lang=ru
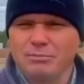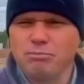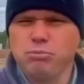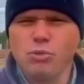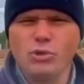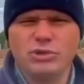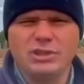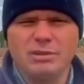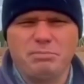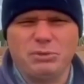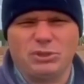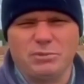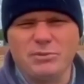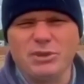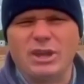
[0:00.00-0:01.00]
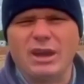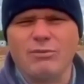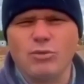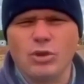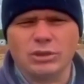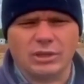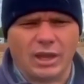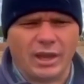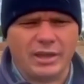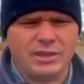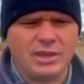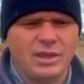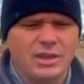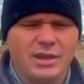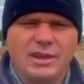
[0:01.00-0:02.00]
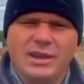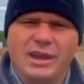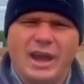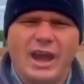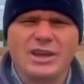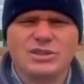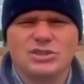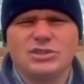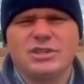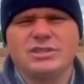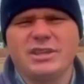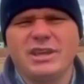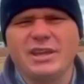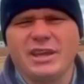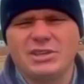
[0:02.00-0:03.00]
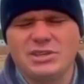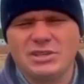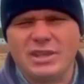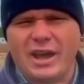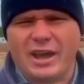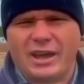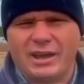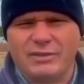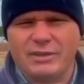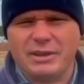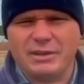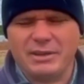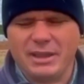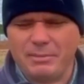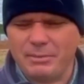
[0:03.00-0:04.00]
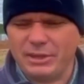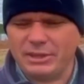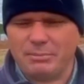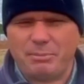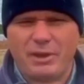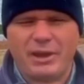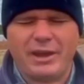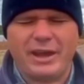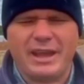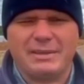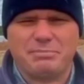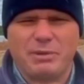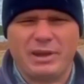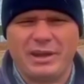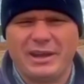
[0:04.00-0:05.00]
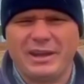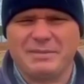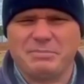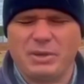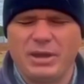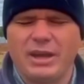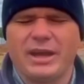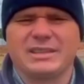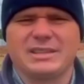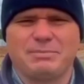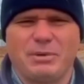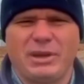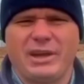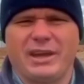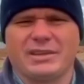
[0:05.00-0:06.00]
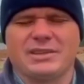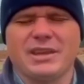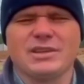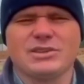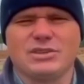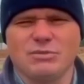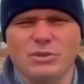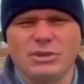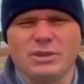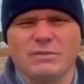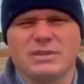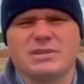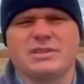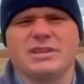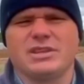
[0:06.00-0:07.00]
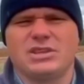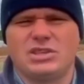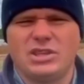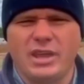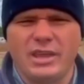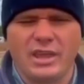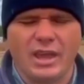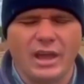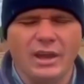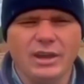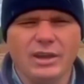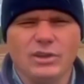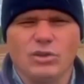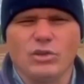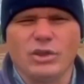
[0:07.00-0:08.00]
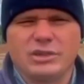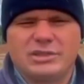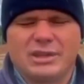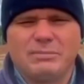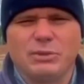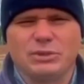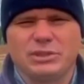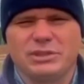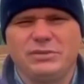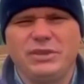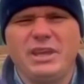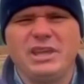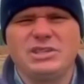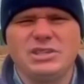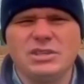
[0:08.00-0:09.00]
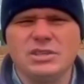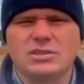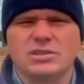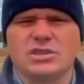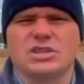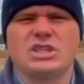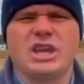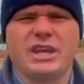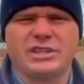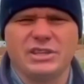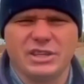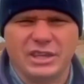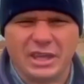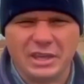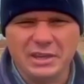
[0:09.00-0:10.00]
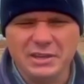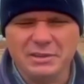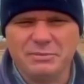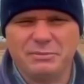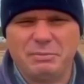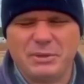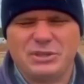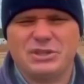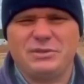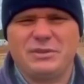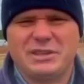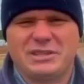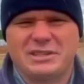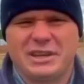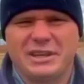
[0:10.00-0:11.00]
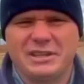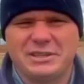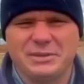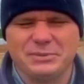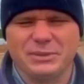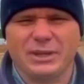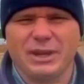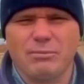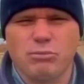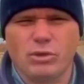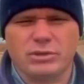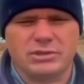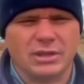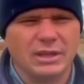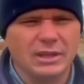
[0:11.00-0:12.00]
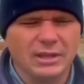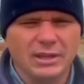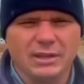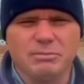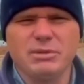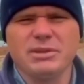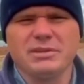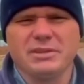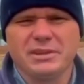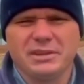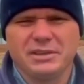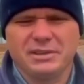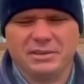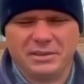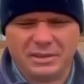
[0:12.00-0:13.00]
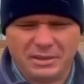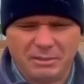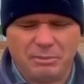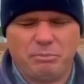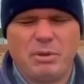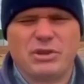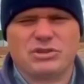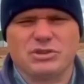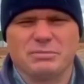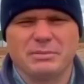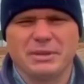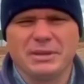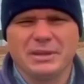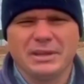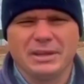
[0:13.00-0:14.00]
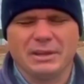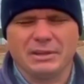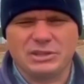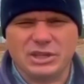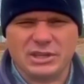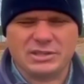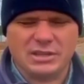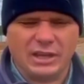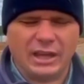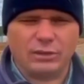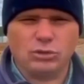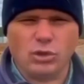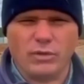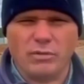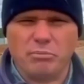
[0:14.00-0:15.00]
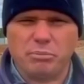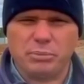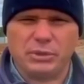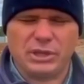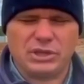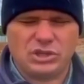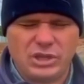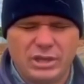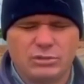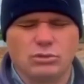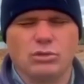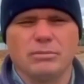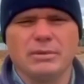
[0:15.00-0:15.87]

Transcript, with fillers: будни питомниковода, они каждый день одинаковые. Нам надо пахать, пахать, пахать, пахать. Сегодня воскресенье, у нас работают две единицы техники, почти весь коллектив на работе. Мы, э, Паша, сейчас готовим площадку